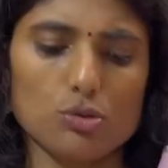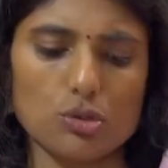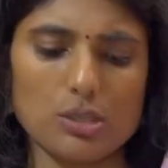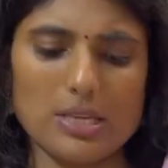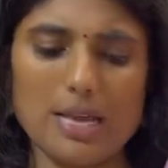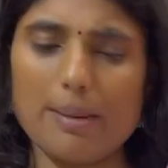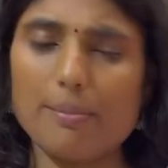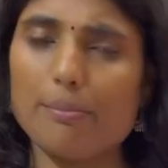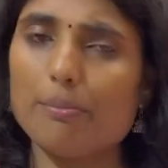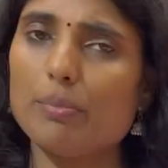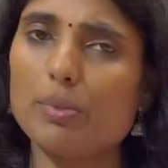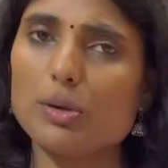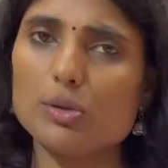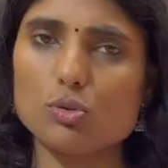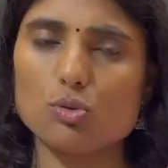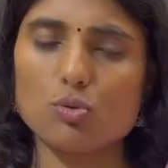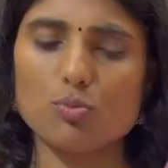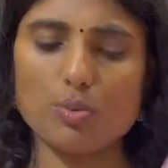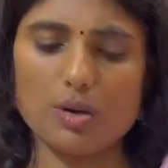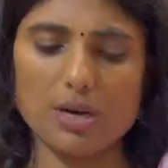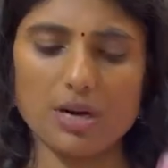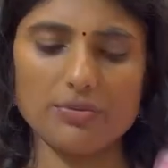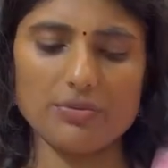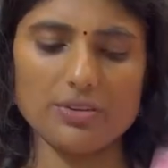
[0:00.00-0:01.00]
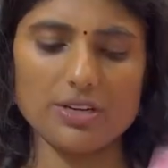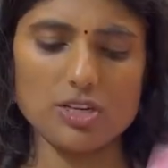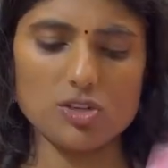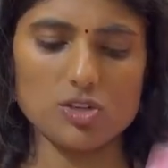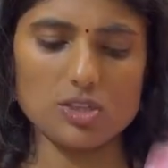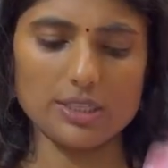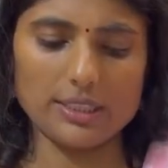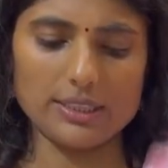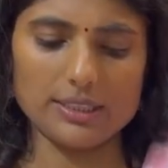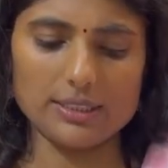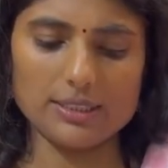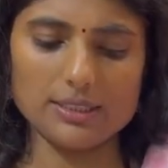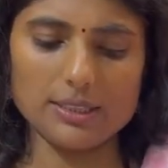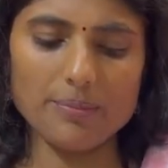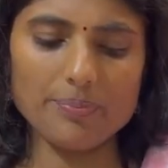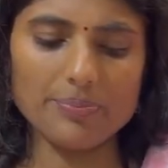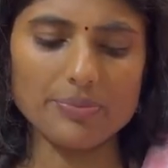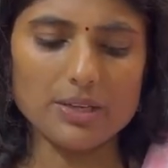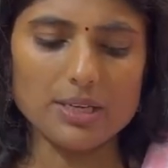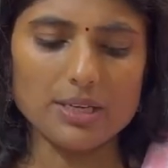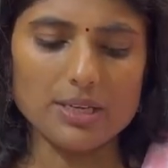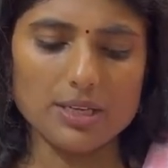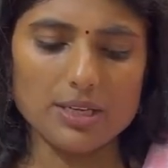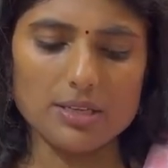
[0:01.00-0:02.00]
செம்ம சூப்பராக ஃபினிஷ் ஆகிருக்கு
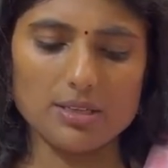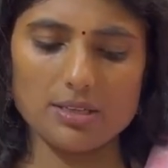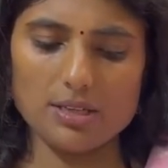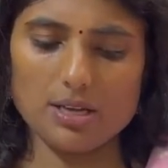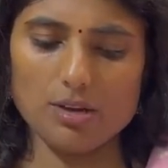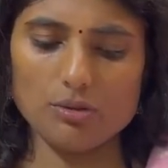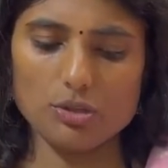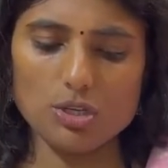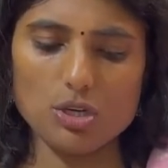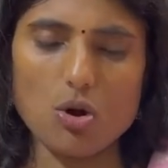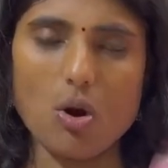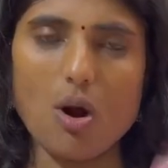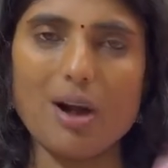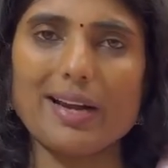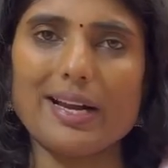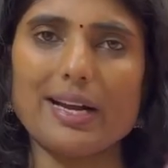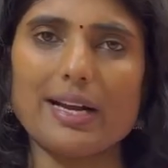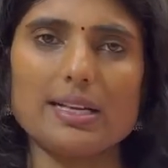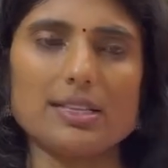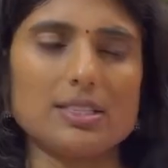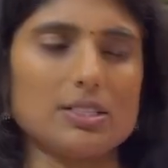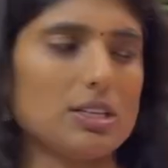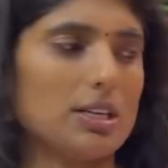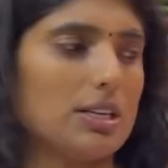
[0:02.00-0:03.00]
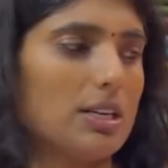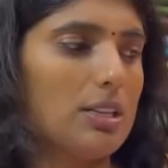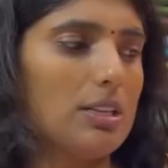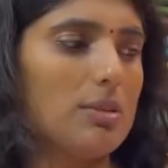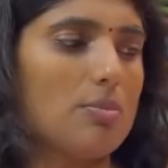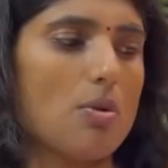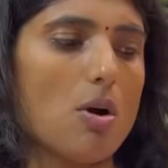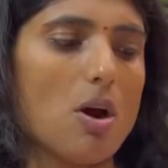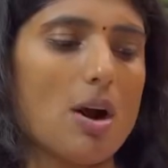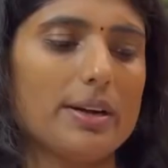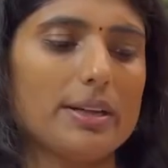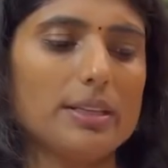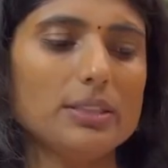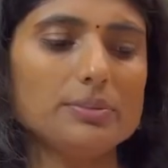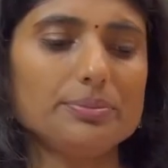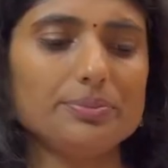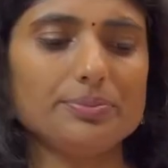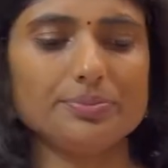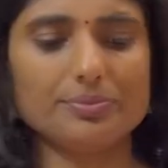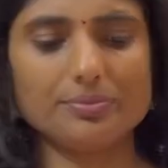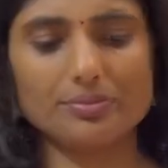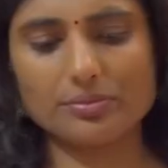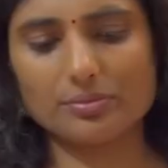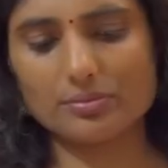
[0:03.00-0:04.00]
இதுதான் வந்து கான்ட்ராஸ்டான அந்த பார்டர்
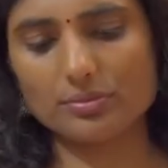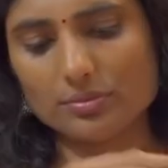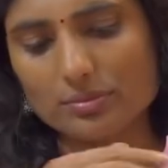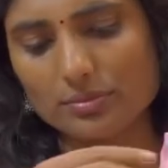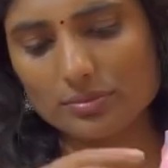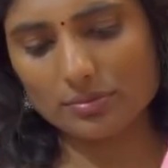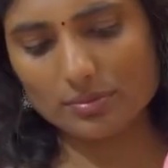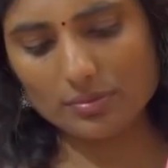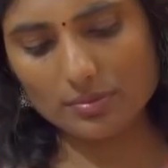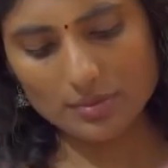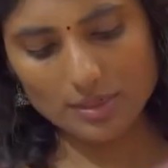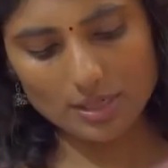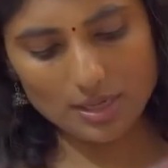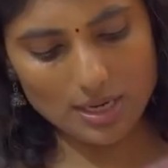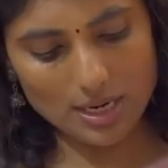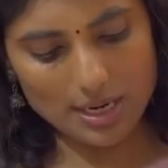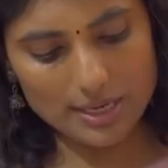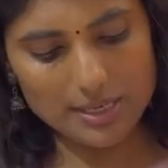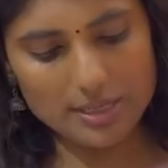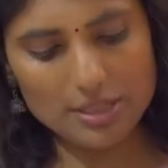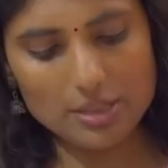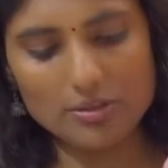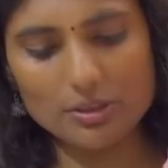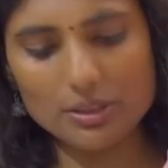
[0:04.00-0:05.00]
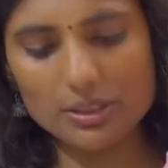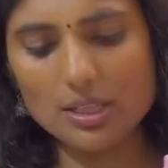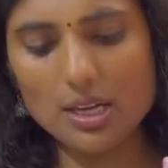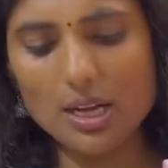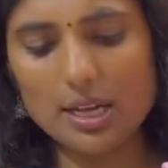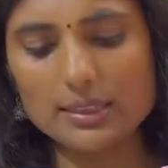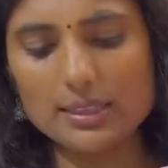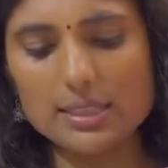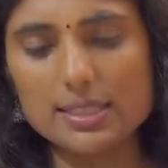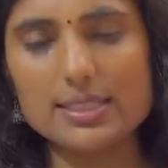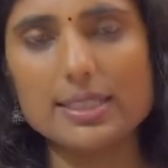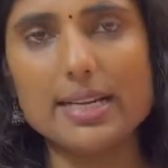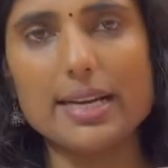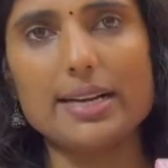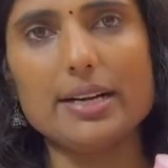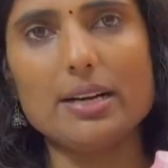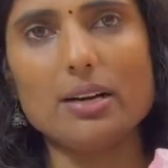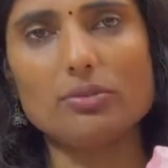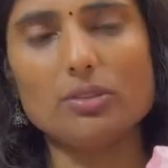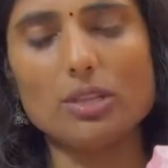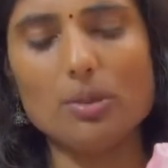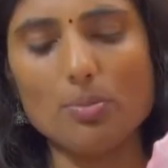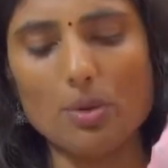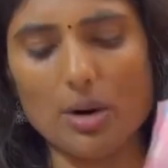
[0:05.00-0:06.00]
அண்ட் இது வந்து அதர் சைட்
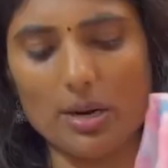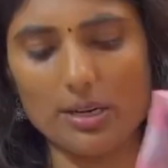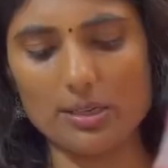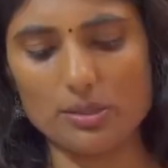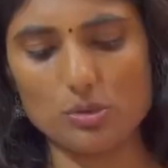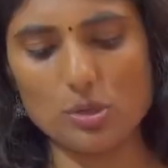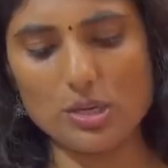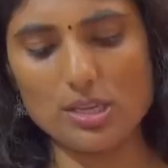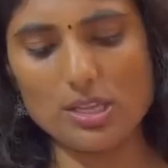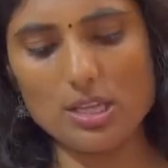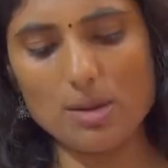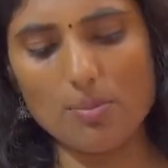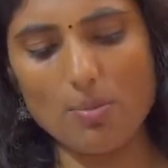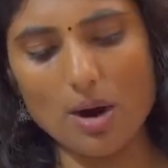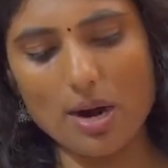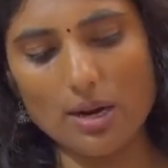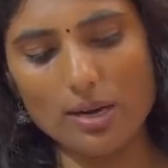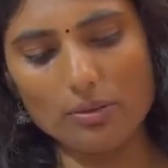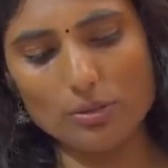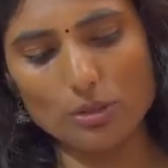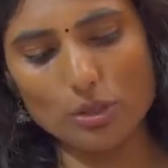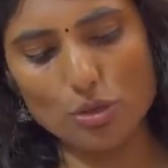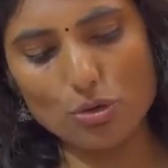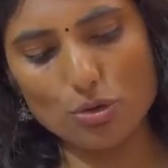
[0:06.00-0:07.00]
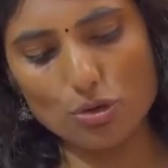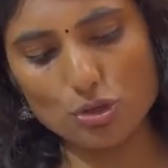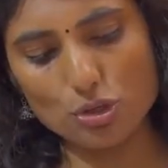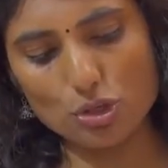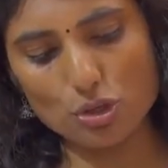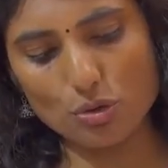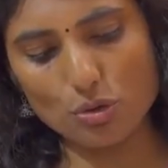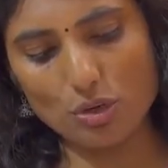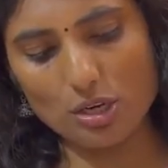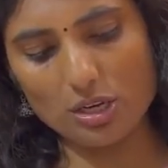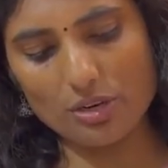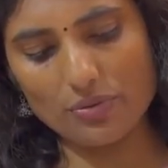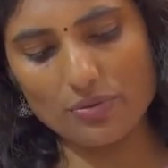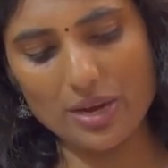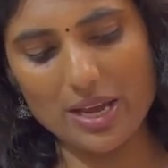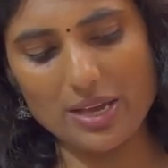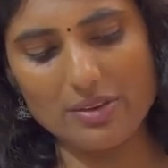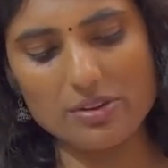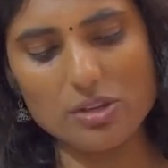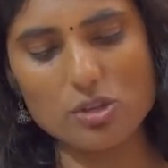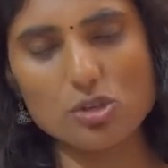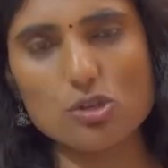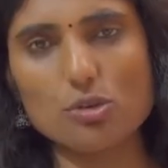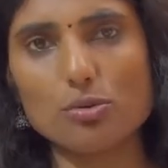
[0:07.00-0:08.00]
ஆஃப் த பார்டர் ஸோ இந்த பார்டர் வந்து கொஞ்சம் உங்களுக்கு
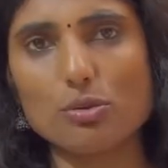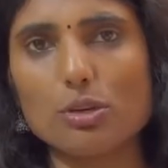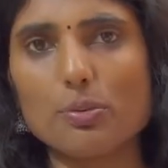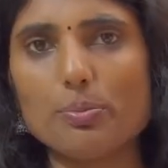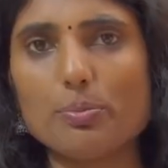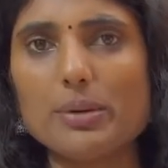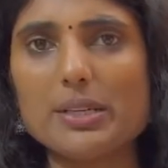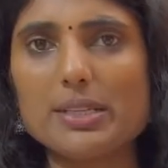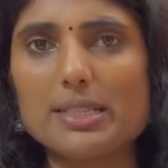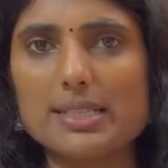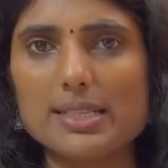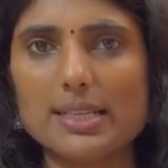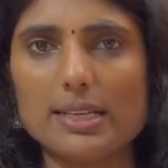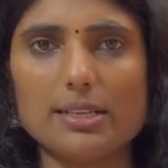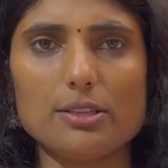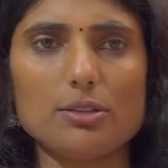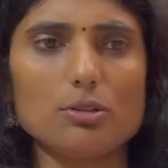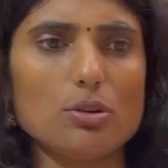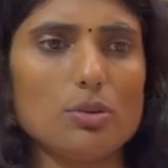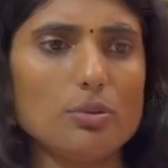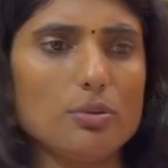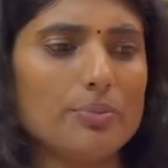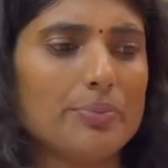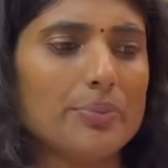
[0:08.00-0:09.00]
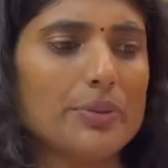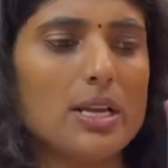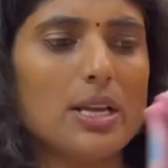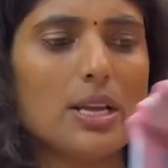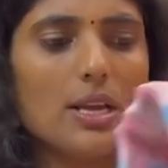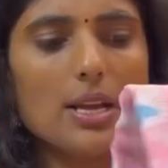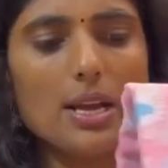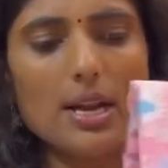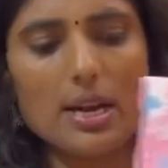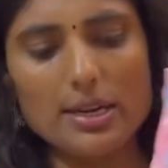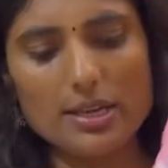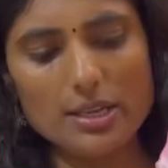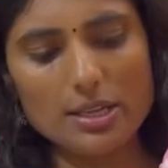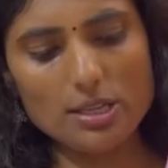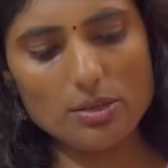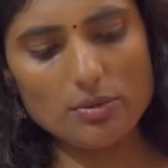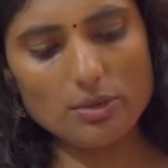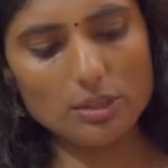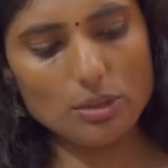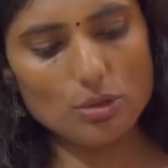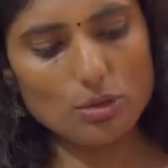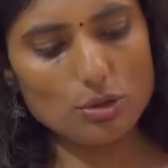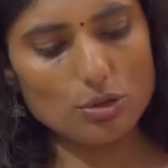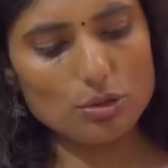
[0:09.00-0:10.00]
ஃபைவ் இன்ச் ஒரு பெருசாக இருக்கும் அண்ட் இது
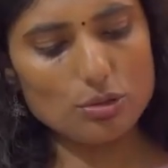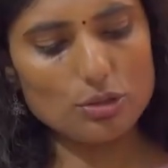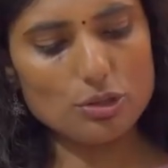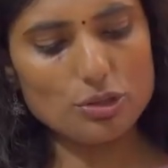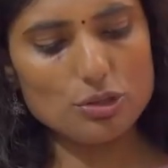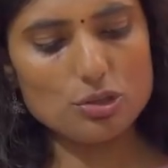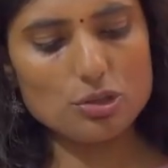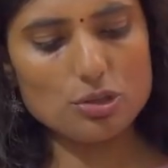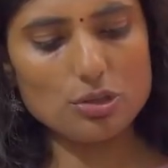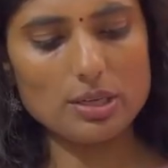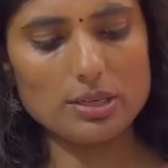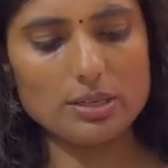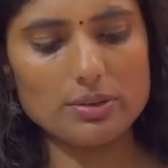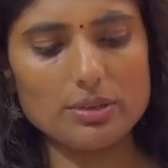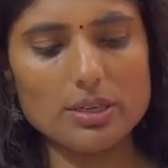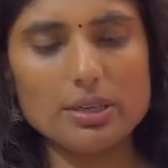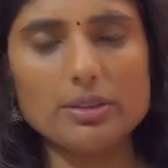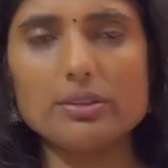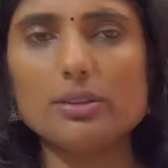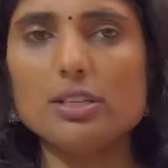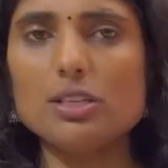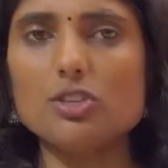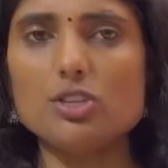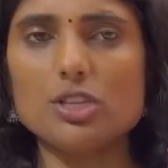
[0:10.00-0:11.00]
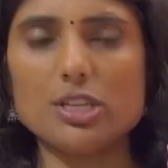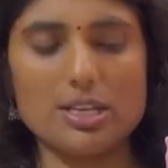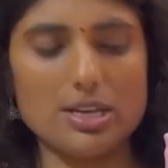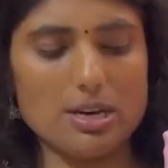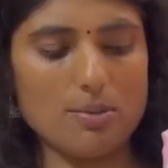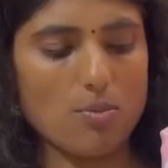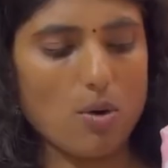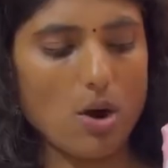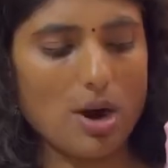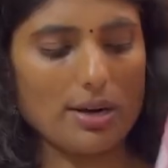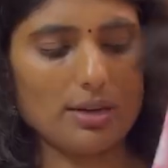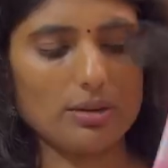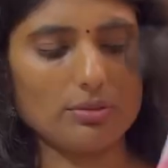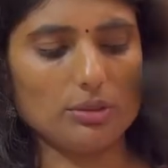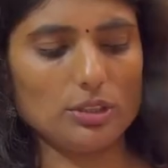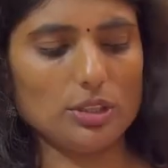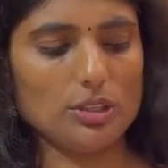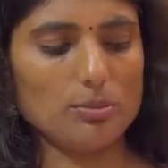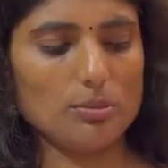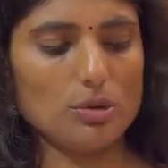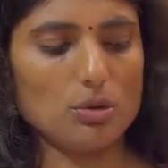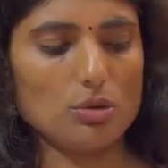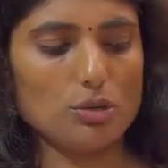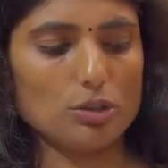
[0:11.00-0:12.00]
வந்து ஒரு கொஞ்சம் அதை விட வந்து சின்ன பார்டர்
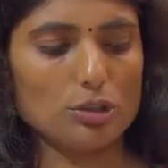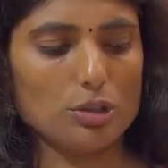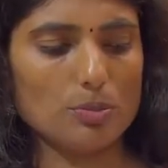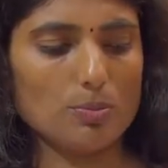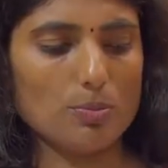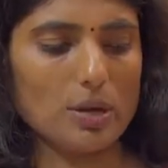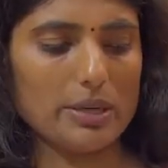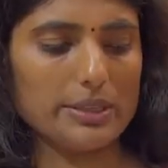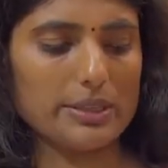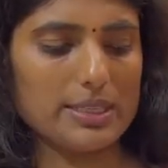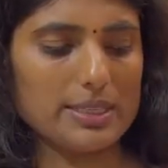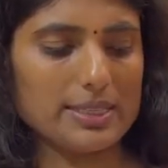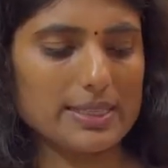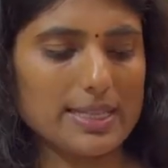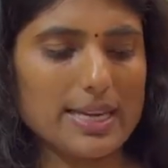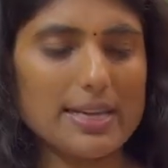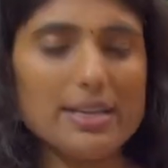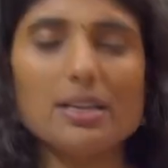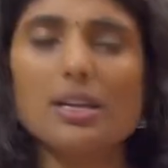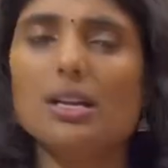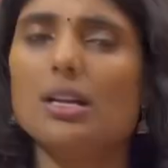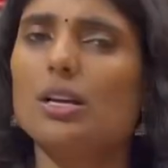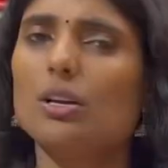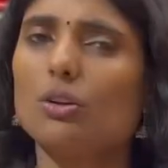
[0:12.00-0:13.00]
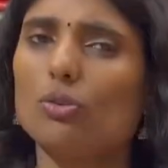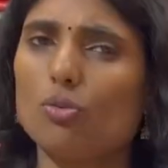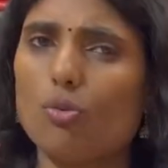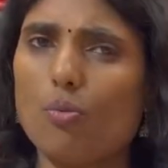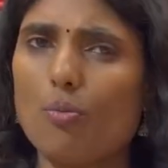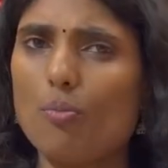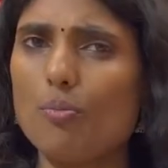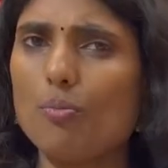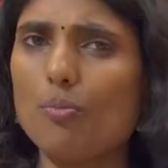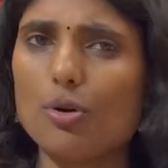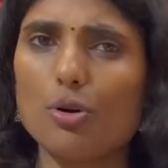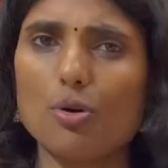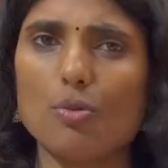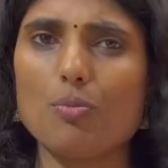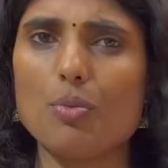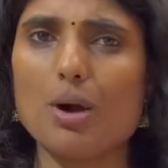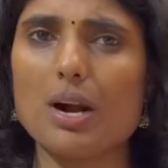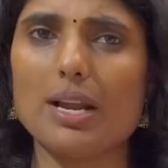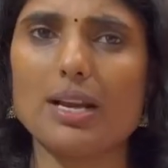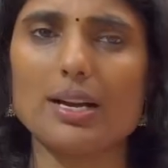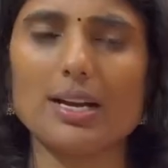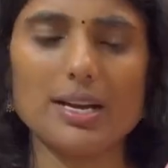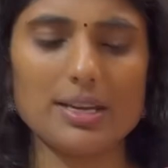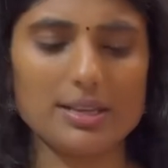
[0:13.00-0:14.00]
வந்து நம்ம கொடுத்துருப்போம் அதர் சைட் ரொம்ப ரொம்ப
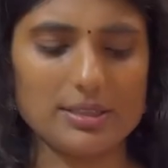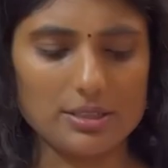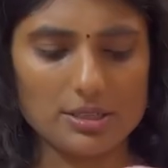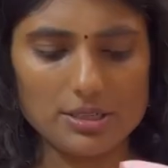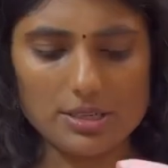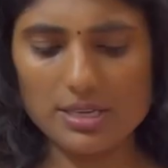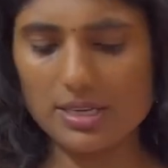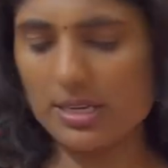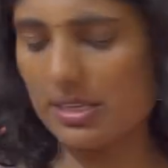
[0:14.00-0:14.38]
அழகாக இருக்குது